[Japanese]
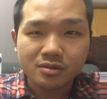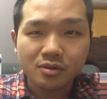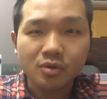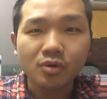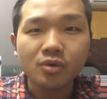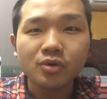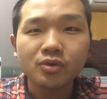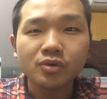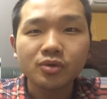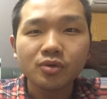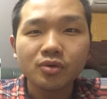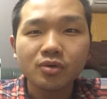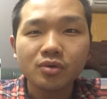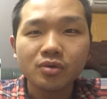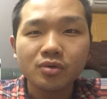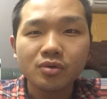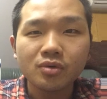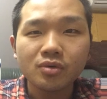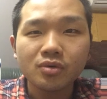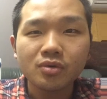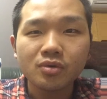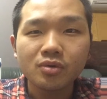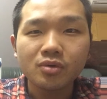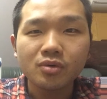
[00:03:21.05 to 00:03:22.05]
行動
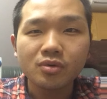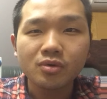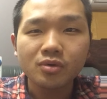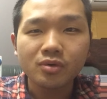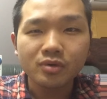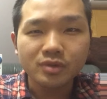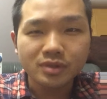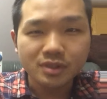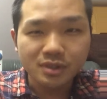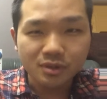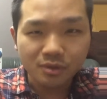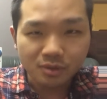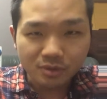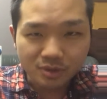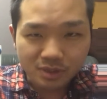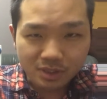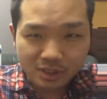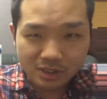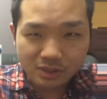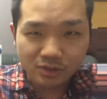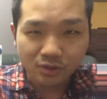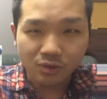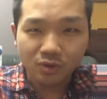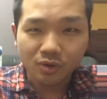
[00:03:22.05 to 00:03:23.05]
を起こしてほ
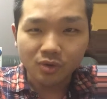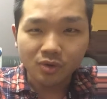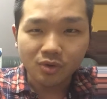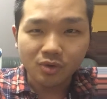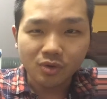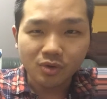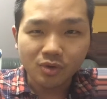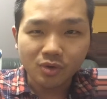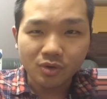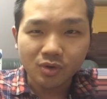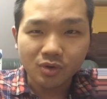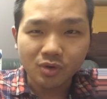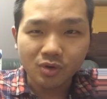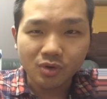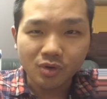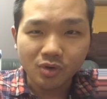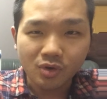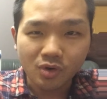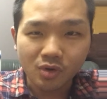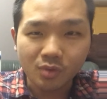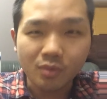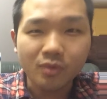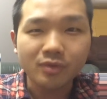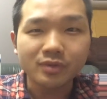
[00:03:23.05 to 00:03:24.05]
しいと
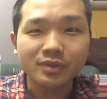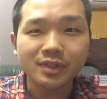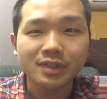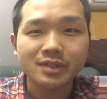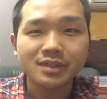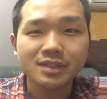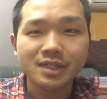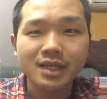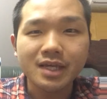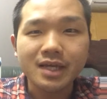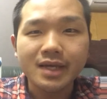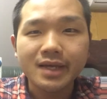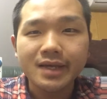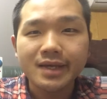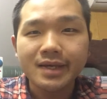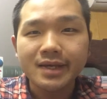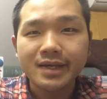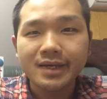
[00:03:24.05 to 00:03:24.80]
思うんですね。